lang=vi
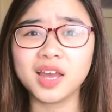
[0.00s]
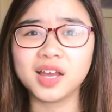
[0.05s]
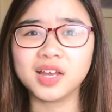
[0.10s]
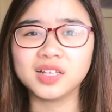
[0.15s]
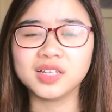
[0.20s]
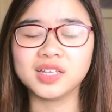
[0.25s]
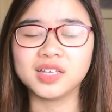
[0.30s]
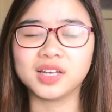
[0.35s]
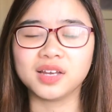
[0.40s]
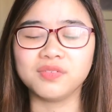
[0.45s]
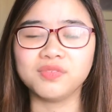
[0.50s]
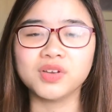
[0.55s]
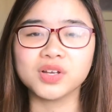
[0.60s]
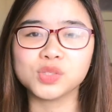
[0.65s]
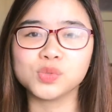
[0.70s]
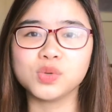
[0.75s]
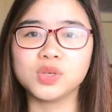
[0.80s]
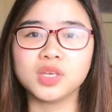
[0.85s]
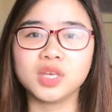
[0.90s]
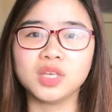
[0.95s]
Thì cái
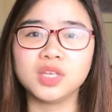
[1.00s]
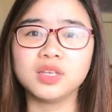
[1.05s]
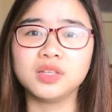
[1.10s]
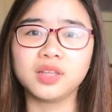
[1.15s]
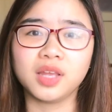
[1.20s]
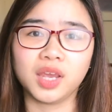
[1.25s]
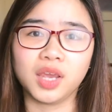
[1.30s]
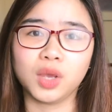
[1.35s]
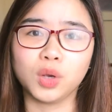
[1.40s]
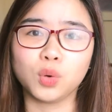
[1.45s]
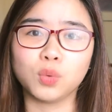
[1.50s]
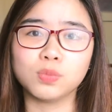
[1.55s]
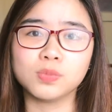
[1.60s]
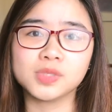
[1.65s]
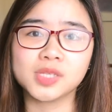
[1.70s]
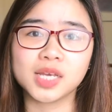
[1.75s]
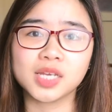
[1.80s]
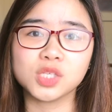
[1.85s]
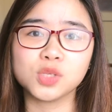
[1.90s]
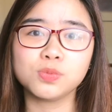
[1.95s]
việc suy nghĩ như thế cũng
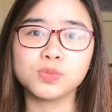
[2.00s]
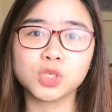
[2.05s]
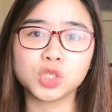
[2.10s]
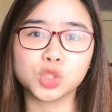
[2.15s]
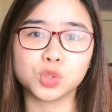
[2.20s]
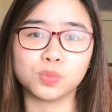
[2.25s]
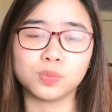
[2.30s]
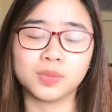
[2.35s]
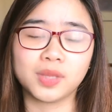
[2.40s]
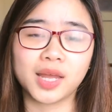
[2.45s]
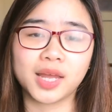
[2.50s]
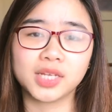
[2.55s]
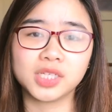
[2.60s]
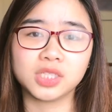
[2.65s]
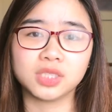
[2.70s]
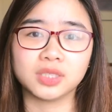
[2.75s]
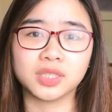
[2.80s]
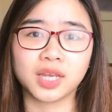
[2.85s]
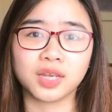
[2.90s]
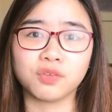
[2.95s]
sẽ giúp cho chúng ta
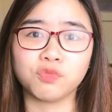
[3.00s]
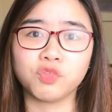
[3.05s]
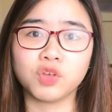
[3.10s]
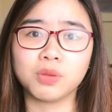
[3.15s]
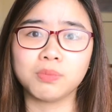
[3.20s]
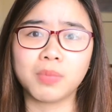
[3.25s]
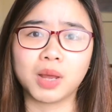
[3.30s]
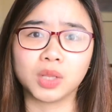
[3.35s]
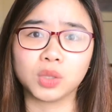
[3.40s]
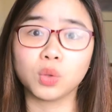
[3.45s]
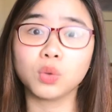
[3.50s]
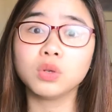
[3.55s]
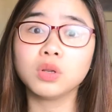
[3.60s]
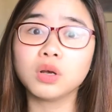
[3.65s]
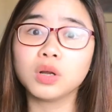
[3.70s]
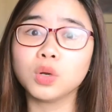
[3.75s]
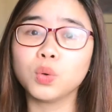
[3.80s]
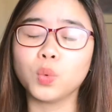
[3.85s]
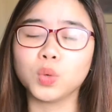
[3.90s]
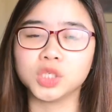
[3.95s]
trở thành phiên bản tốt
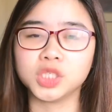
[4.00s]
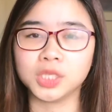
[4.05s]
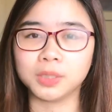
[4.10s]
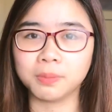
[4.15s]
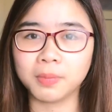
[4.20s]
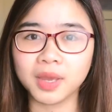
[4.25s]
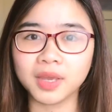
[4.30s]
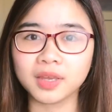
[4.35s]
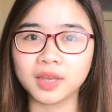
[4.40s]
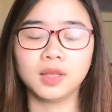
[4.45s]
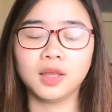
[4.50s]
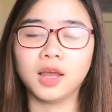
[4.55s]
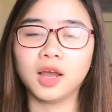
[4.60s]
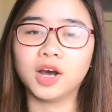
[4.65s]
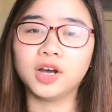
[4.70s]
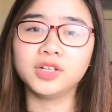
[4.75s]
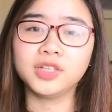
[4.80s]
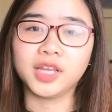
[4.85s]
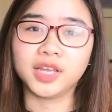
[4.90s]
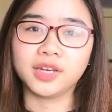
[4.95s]
hơn của chính mình.
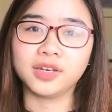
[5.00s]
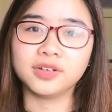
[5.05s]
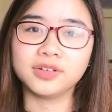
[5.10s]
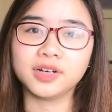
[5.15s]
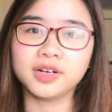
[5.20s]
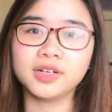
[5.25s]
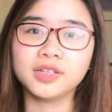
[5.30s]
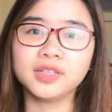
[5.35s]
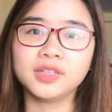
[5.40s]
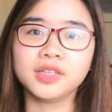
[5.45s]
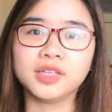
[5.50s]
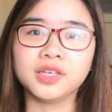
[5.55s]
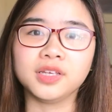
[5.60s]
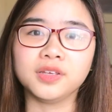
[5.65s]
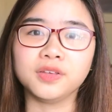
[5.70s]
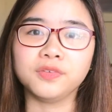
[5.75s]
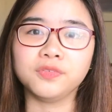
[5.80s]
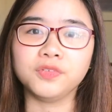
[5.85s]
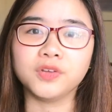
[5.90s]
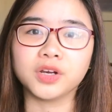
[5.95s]
Hơn thế nữa
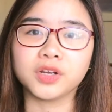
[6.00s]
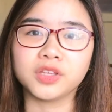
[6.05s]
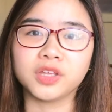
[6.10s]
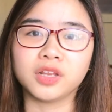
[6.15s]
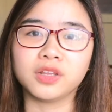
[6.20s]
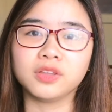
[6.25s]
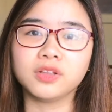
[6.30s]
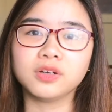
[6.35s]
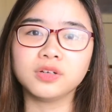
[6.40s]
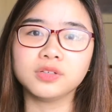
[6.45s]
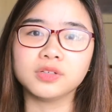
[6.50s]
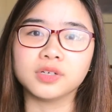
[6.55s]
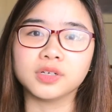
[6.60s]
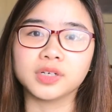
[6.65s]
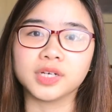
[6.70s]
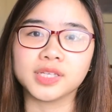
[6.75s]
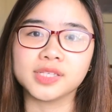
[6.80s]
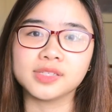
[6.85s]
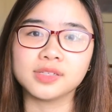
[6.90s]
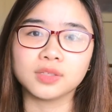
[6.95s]
thì việc nhận thức được
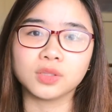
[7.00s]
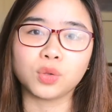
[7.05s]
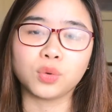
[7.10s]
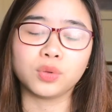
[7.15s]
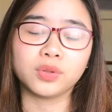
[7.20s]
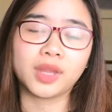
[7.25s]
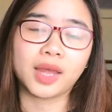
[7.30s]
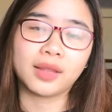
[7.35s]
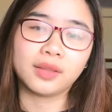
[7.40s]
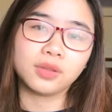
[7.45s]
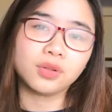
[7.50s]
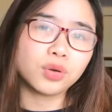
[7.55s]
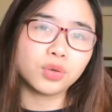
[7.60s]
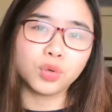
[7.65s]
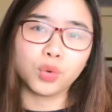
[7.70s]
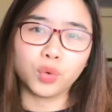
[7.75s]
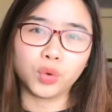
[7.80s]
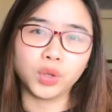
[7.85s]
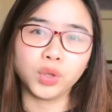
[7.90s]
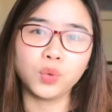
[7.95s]
cái sự tồn tại
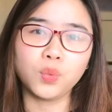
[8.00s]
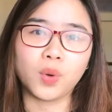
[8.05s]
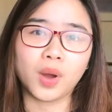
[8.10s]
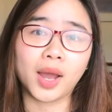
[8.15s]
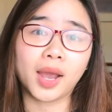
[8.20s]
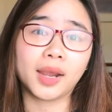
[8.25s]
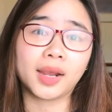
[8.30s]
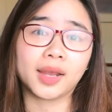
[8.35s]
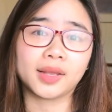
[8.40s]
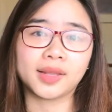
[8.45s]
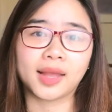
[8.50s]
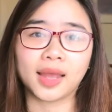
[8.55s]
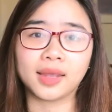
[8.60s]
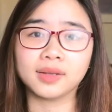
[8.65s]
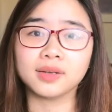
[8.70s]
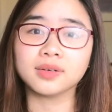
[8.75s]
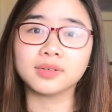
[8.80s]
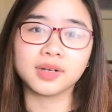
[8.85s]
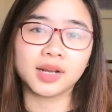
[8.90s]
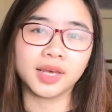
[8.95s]
tương đối của hai cái thái
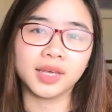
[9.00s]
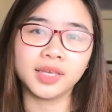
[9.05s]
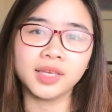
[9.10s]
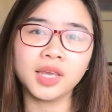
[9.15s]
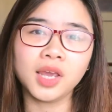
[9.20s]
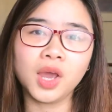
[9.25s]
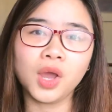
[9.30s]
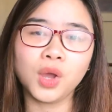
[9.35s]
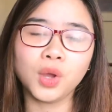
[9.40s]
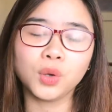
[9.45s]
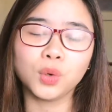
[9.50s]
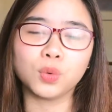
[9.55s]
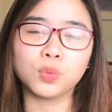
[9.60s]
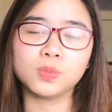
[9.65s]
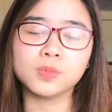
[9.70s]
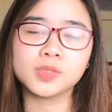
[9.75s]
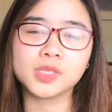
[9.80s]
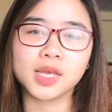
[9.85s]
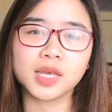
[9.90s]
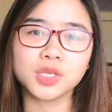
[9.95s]
cực đấy
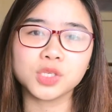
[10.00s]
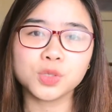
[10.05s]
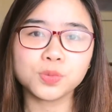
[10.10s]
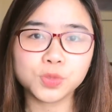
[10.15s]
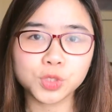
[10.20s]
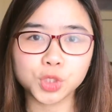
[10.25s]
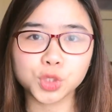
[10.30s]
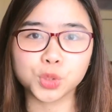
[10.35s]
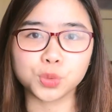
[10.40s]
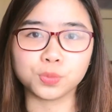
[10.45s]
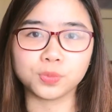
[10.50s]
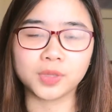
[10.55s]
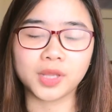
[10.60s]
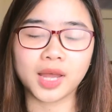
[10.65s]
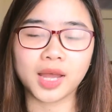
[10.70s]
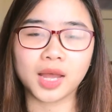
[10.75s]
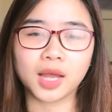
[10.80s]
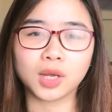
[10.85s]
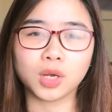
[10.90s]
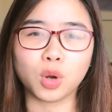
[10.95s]
cũng sẽ giúp cho chúng
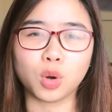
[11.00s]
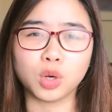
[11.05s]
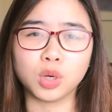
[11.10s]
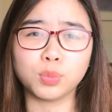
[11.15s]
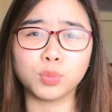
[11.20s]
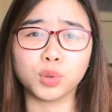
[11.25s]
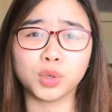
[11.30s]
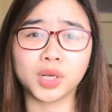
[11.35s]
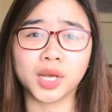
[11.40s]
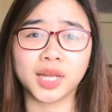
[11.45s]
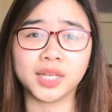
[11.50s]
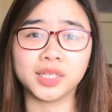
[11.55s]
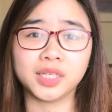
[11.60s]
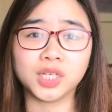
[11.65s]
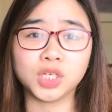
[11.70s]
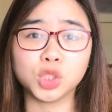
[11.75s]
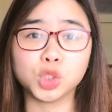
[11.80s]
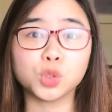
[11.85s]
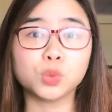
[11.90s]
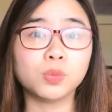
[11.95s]
ta có được một cái
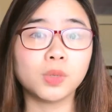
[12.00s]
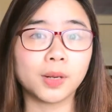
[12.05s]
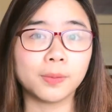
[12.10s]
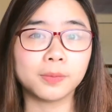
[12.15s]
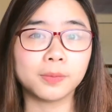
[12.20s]
nhìn trung lập